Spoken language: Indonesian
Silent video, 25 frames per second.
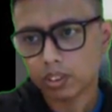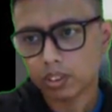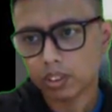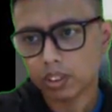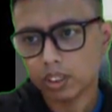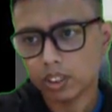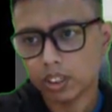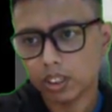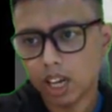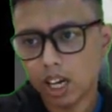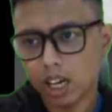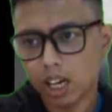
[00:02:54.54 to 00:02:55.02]

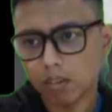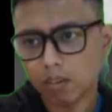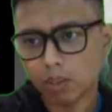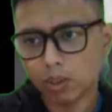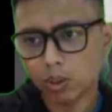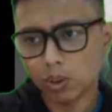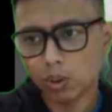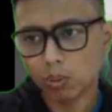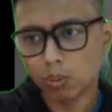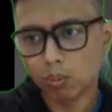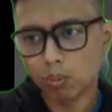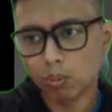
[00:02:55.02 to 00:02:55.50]
yang
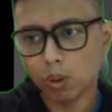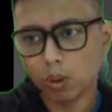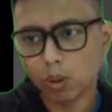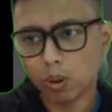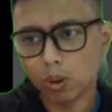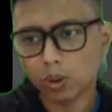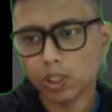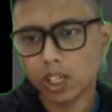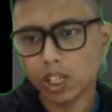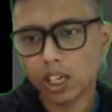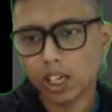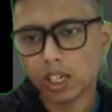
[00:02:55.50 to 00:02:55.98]

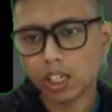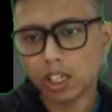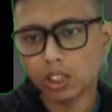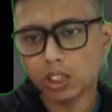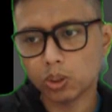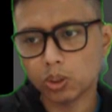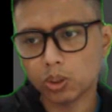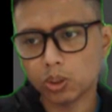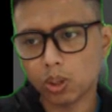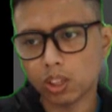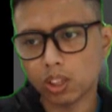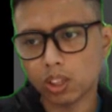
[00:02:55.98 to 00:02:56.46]
menumbuk dari
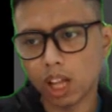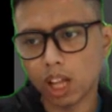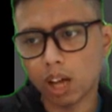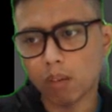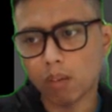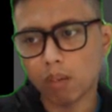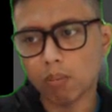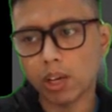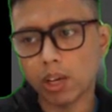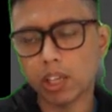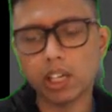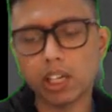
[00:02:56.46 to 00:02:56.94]
South
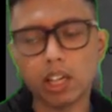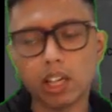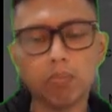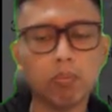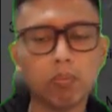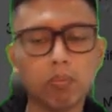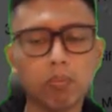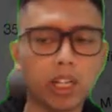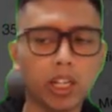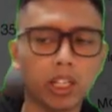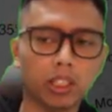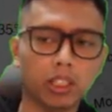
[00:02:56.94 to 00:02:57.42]

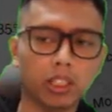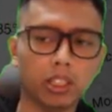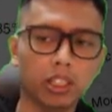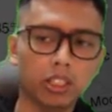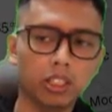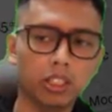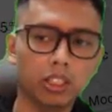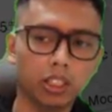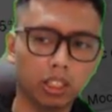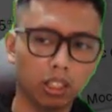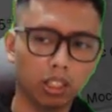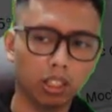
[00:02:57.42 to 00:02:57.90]
American Plate di
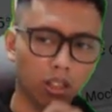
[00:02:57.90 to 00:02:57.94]
sini.